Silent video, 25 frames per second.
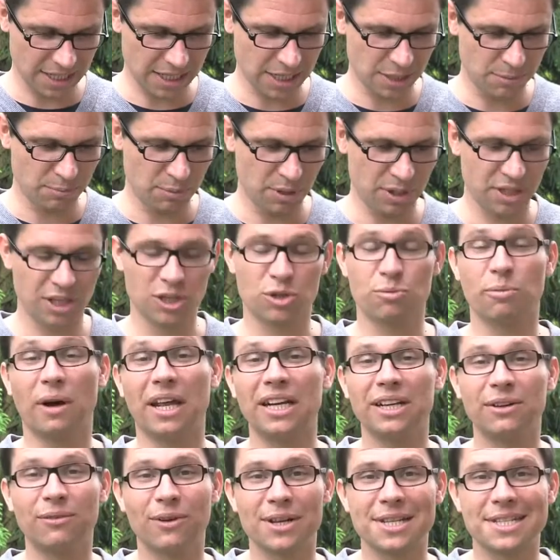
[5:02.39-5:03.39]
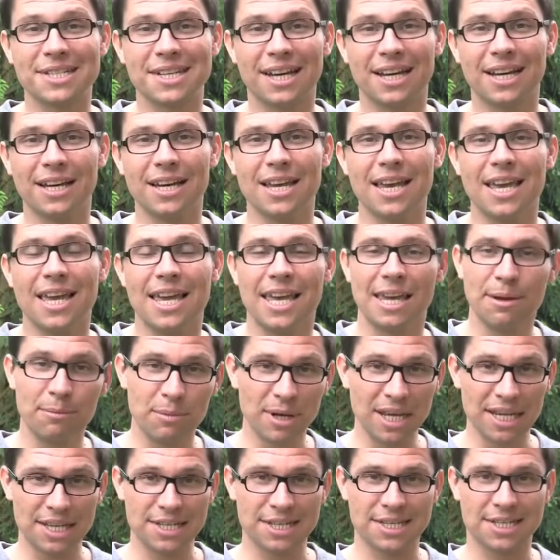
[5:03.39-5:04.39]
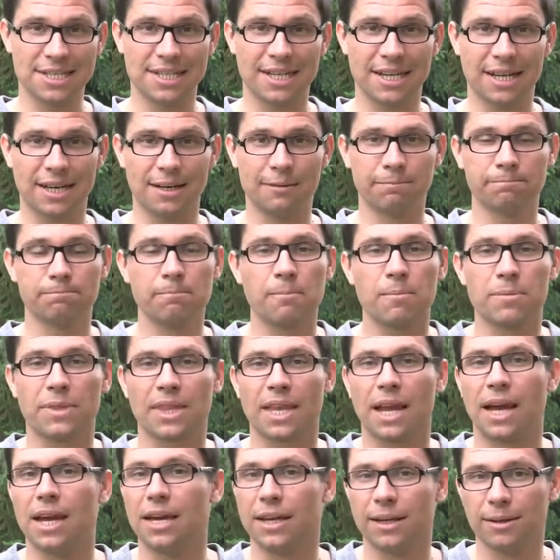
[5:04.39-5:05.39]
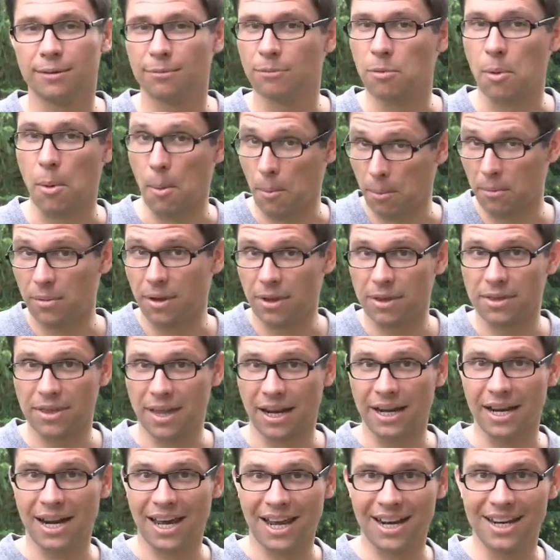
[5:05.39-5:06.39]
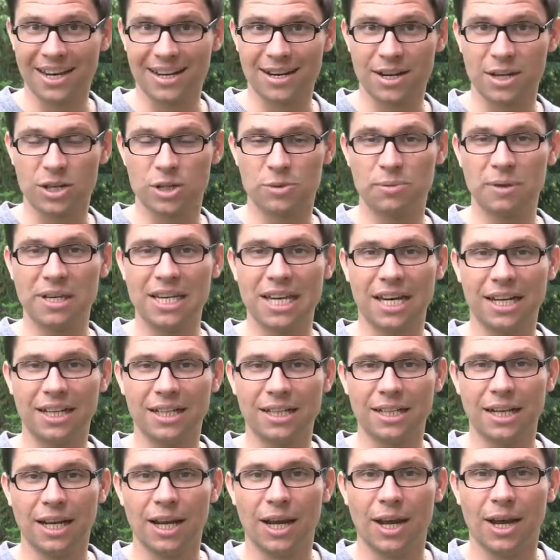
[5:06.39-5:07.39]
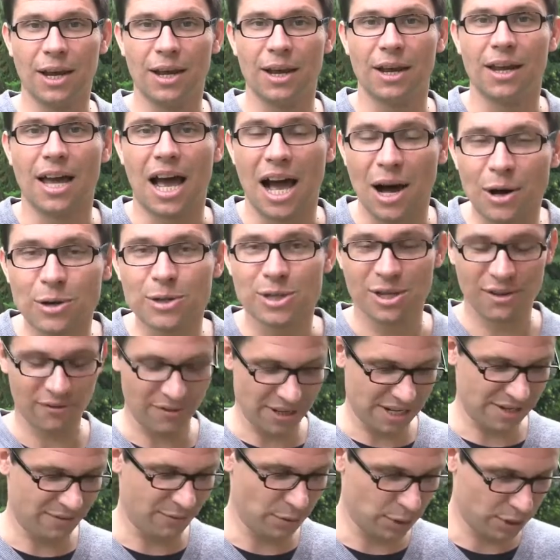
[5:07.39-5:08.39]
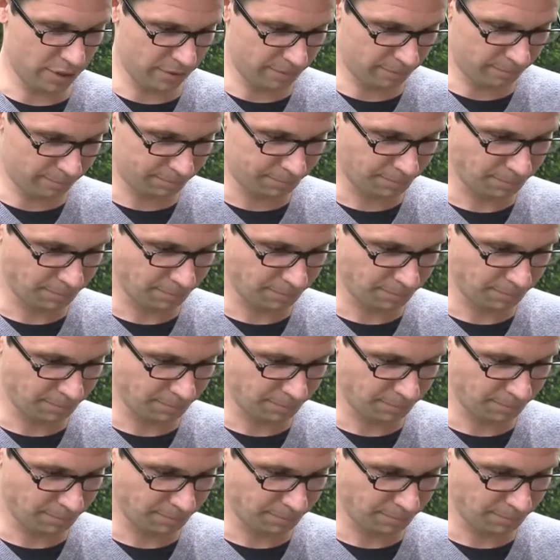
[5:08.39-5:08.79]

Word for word: Ich bin gespannt, was da im nächsten Jahr äh, dann an Speakern ausgewählt wird.